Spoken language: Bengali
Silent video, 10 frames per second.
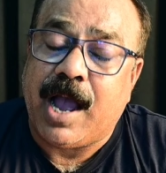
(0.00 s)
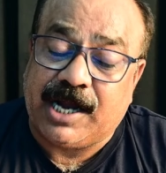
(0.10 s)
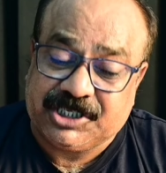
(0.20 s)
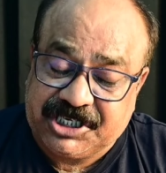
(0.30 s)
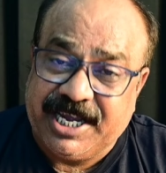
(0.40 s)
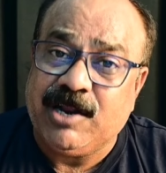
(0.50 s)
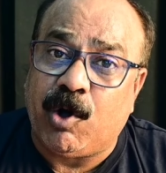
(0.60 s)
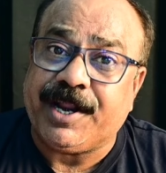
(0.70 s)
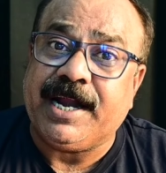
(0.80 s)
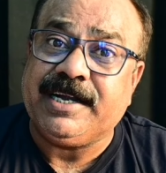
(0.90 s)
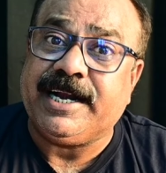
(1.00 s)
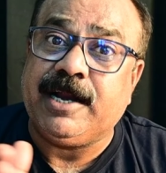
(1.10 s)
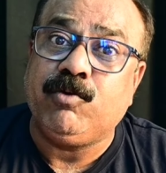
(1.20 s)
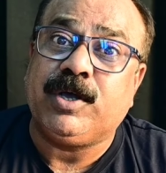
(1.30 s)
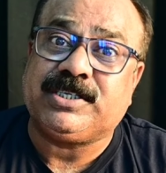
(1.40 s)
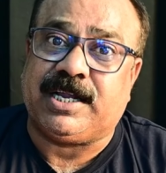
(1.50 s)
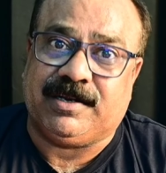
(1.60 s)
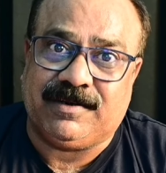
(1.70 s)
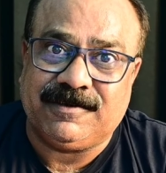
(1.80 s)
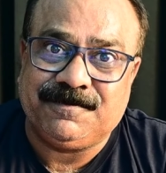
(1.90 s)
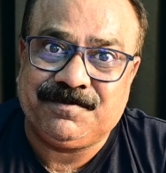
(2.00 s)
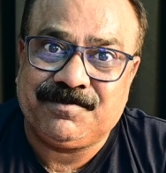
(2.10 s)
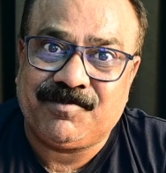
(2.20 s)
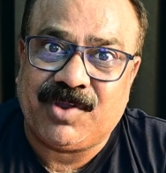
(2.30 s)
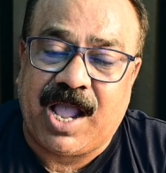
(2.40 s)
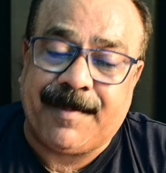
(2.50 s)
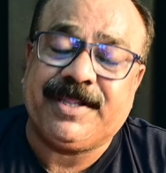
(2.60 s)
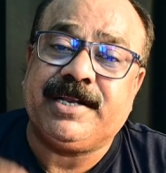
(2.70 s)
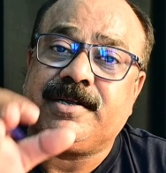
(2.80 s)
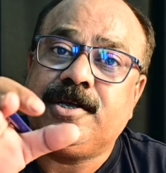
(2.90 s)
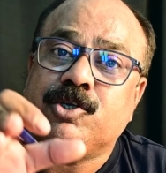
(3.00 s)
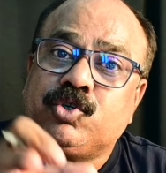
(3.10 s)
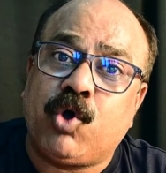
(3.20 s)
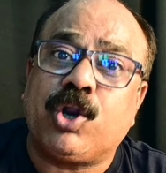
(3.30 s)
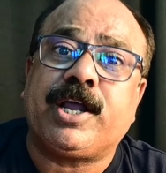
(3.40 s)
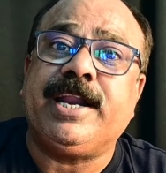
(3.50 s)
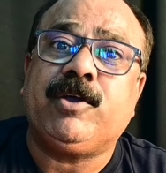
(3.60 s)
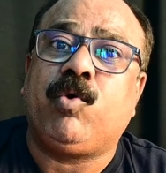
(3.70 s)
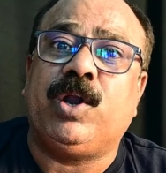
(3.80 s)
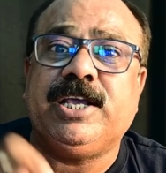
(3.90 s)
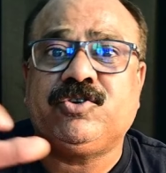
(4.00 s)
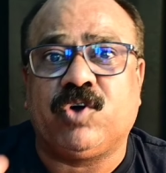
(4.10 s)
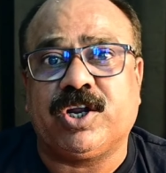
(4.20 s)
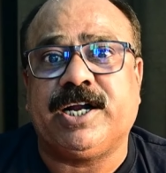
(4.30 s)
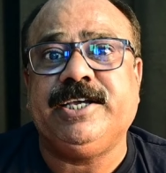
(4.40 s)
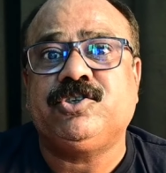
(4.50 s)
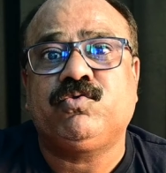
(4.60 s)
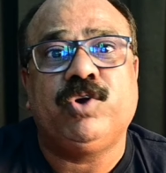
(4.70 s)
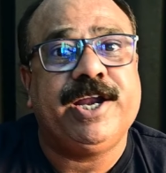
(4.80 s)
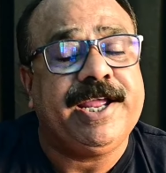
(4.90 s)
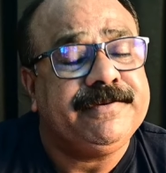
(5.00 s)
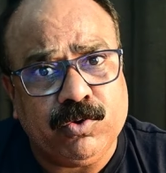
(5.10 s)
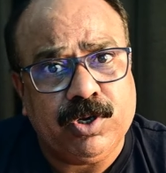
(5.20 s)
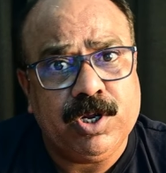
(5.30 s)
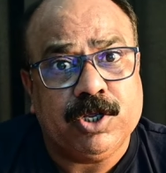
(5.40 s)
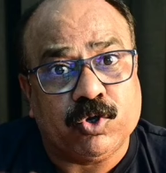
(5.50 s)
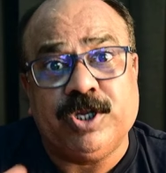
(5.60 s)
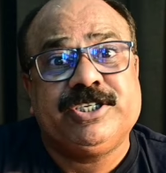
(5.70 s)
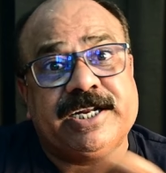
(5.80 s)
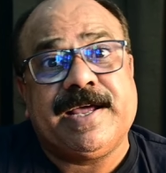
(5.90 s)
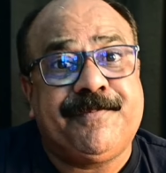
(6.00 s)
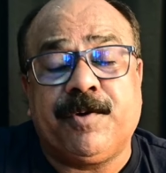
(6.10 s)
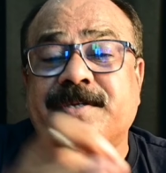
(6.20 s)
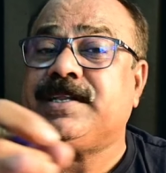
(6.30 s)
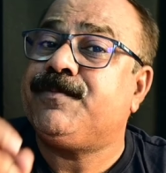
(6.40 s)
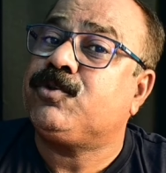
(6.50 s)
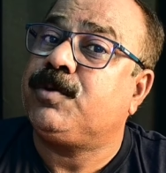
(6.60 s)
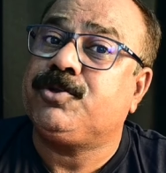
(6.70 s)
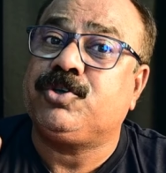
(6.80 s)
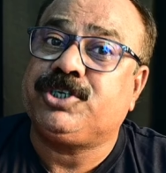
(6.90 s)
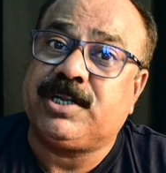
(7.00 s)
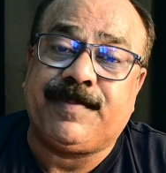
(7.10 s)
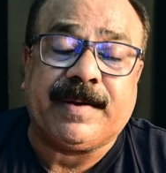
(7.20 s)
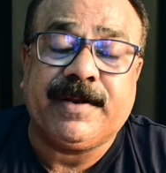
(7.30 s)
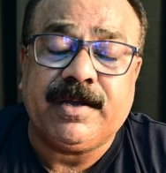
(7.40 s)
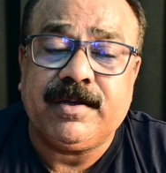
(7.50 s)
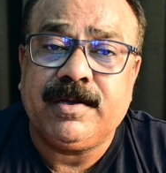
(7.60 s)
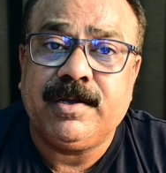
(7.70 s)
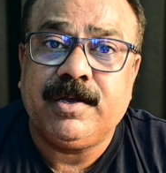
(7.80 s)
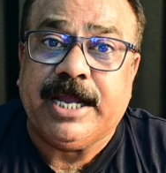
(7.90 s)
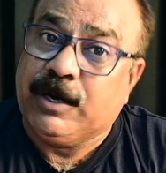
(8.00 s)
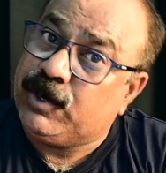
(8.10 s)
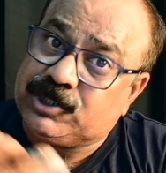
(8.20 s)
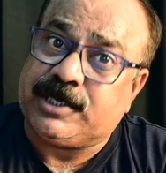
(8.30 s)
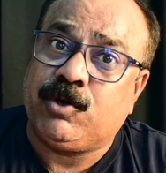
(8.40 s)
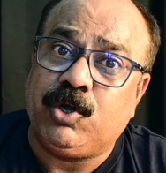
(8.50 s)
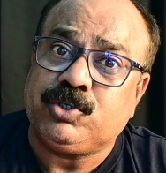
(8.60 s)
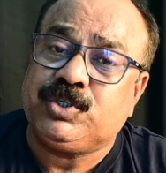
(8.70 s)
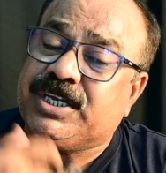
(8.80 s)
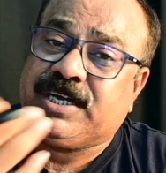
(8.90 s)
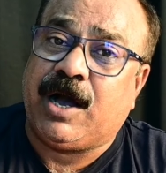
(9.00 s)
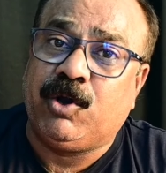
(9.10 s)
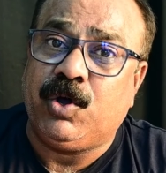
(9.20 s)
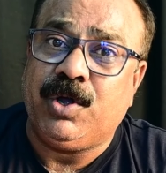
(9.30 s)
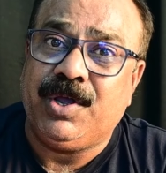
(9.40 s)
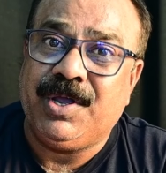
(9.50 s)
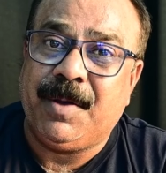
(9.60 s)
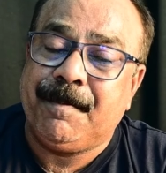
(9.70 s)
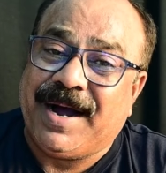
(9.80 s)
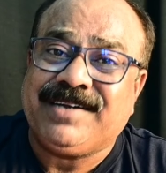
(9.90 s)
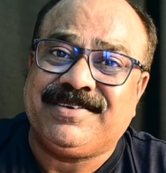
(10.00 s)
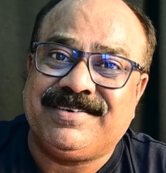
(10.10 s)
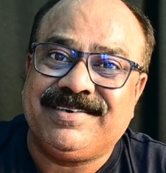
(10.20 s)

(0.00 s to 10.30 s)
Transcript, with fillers: আর স্কিল ওরিয়েন্টেড এডুকেশন আমাদের সরকারি কলেজ সরকারি স্কুলে নেই ধনীর ছেলেরা পড়বে সেটা মধ্যবিত্ত ছেলেরা পারবে না এডুকেশন হলো শিক্ষা হলো বাট